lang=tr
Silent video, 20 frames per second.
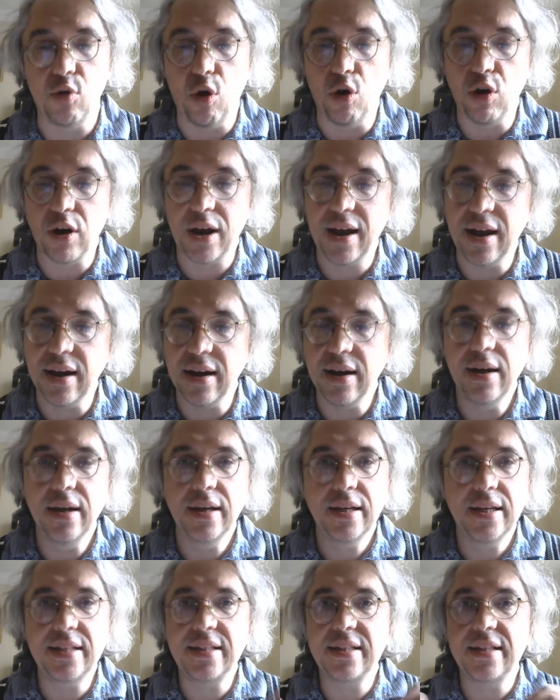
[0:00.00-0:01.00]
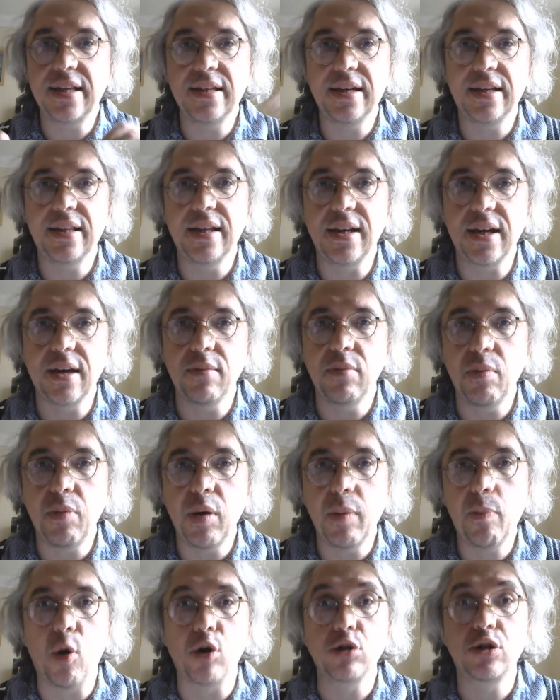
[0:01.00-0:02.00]
Oraya istedikleri gibi
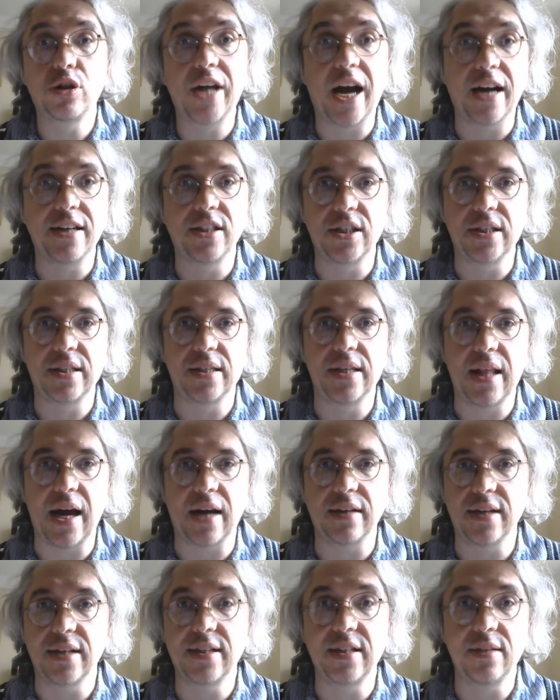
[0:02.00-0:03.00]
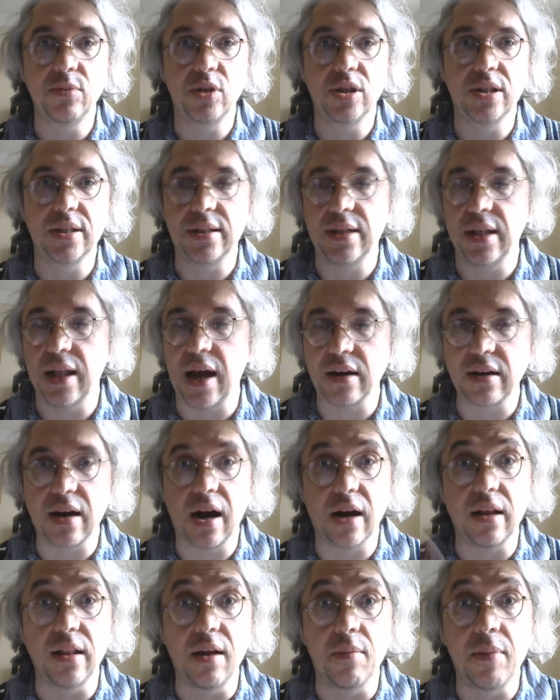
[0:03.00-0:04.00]
bir poster çizdiler, resim çizdiler,
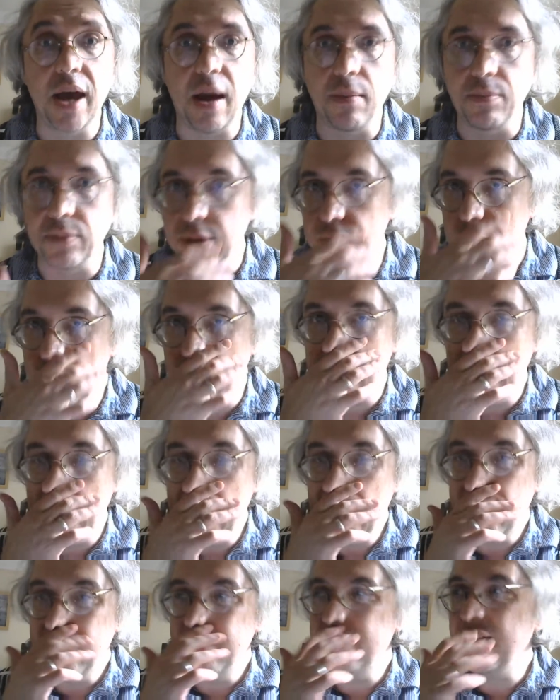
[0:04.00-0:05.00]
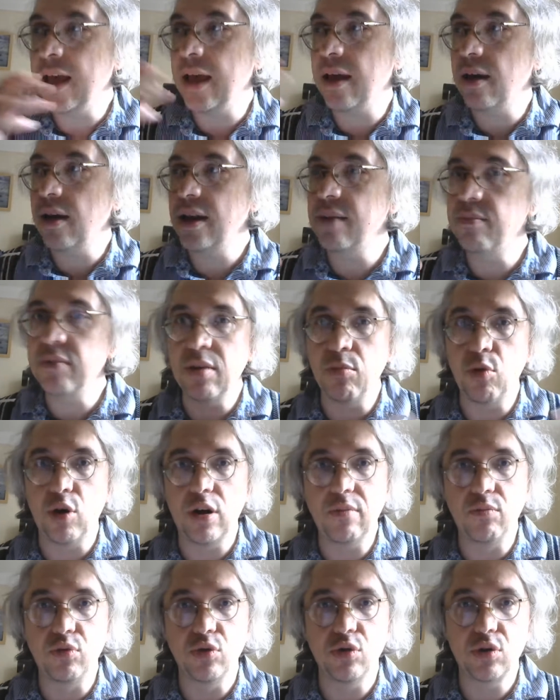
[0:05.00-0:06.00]
karalama yaptılar. Ve elimde
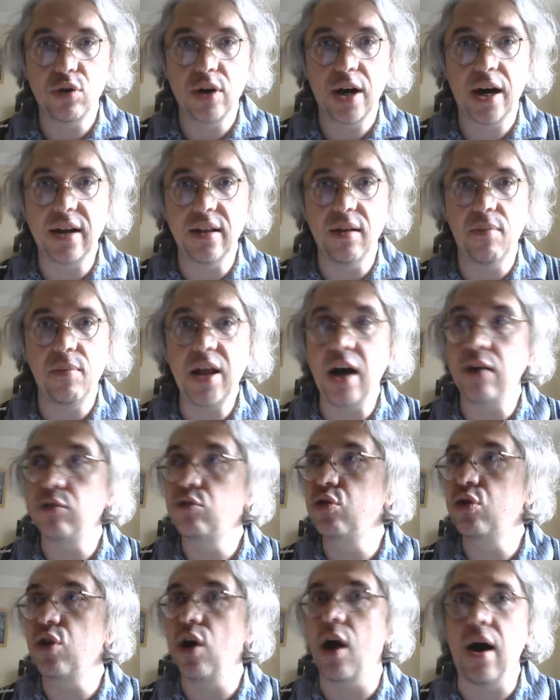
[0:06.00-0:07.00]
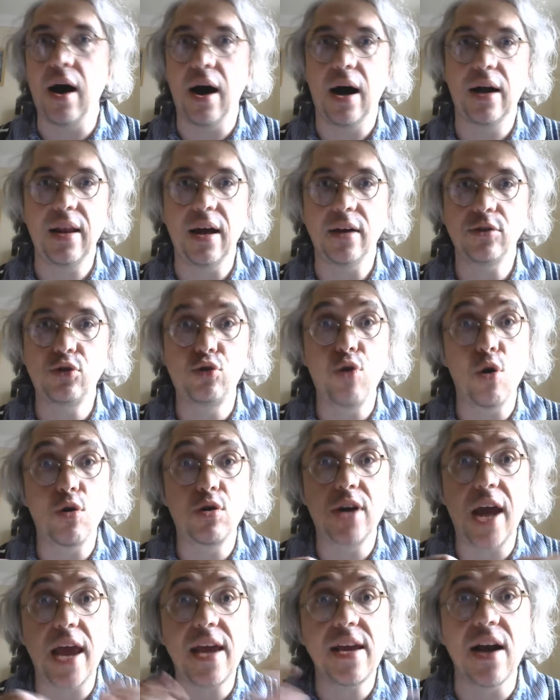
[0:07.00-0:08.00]
böyle bu karalamalar duruyor hala.
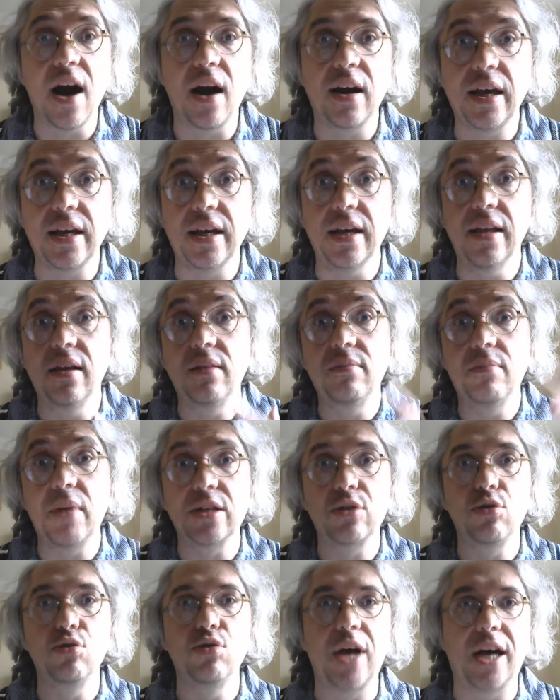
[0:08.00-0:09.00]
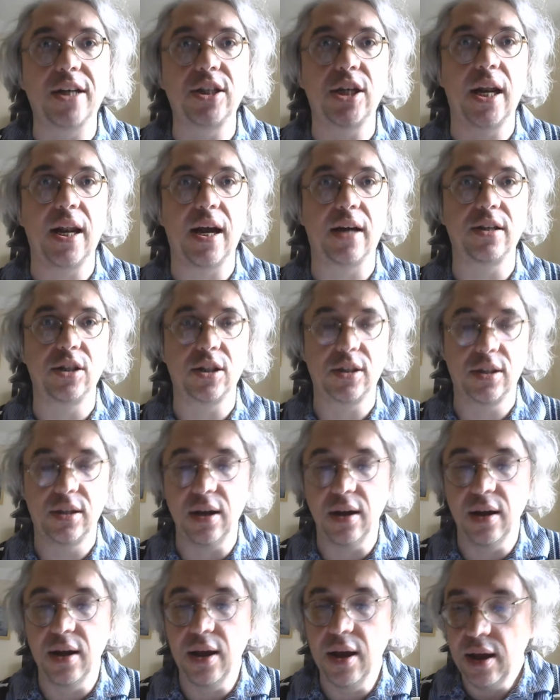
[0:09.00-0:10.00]
Çok rengarenk, inanılmaz güzel şeyler
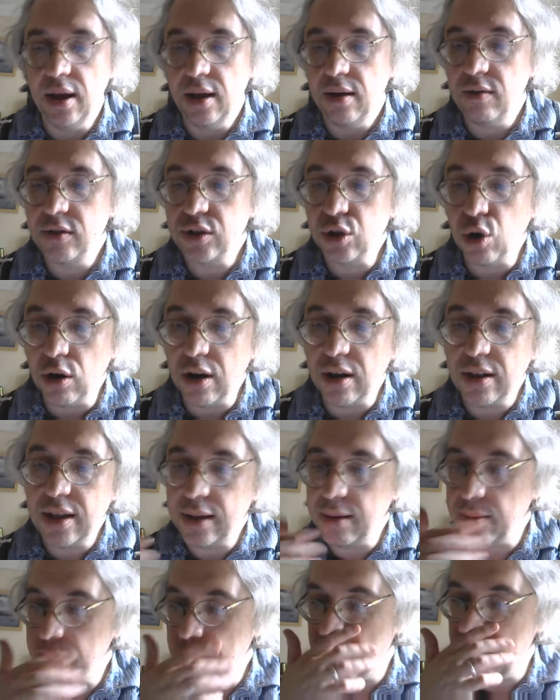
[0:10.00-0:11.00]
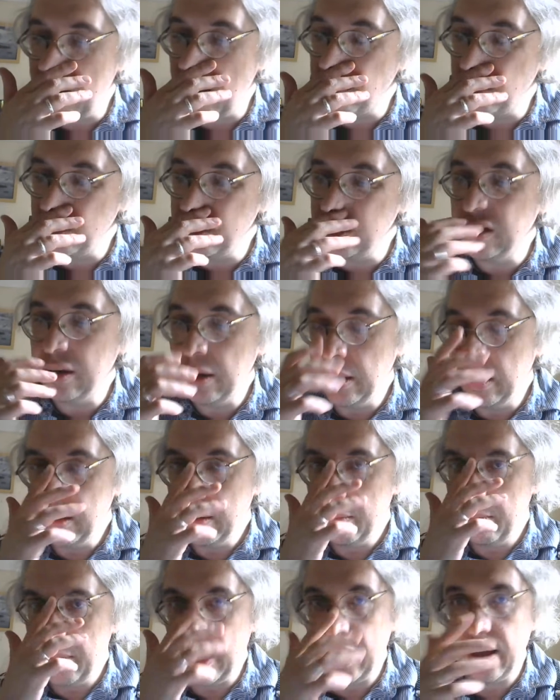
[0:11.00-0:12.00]
çıktı. Sonra dedim ki ben bunu
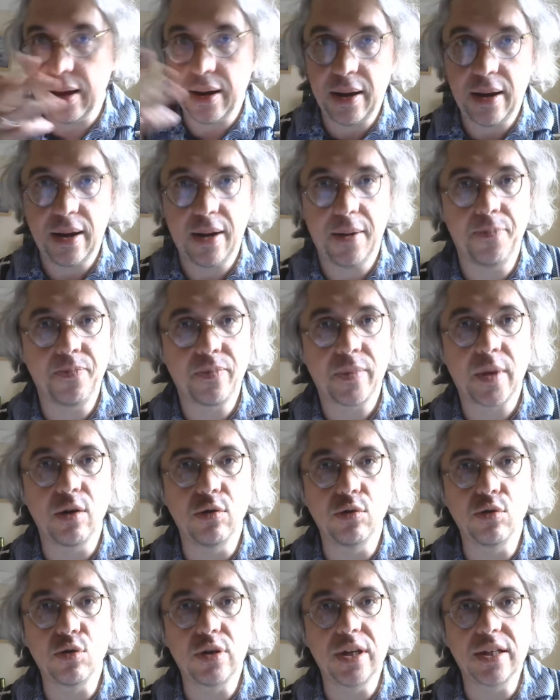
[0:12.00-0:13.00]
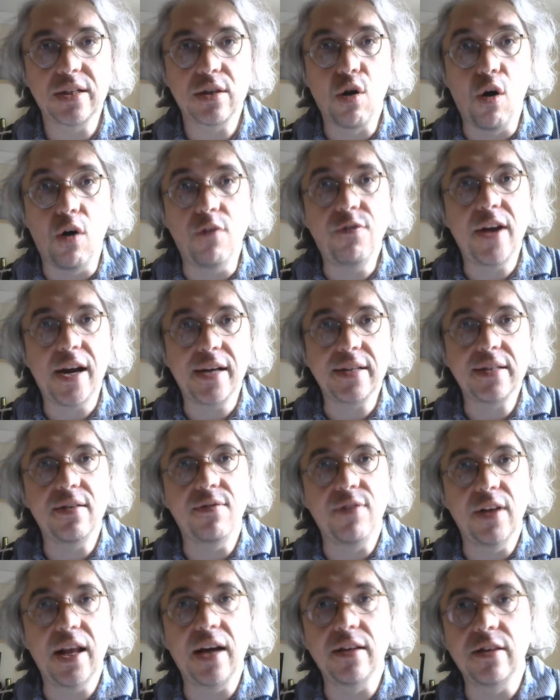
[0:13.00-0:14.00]
bir e, uluslararası konferansta
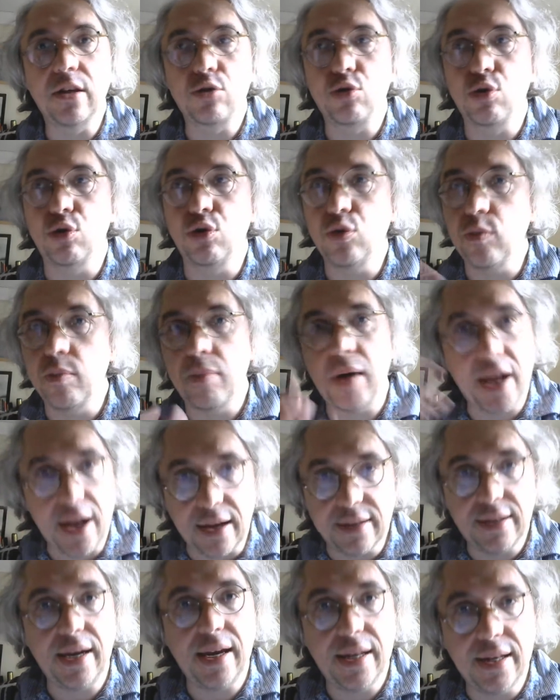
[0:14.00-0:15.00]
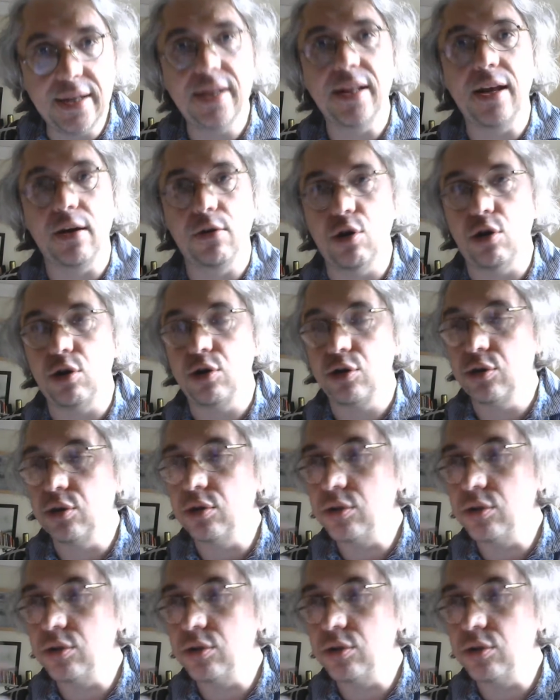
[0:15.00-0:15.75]
falan da sundum. Bayağı ilgi de gördü.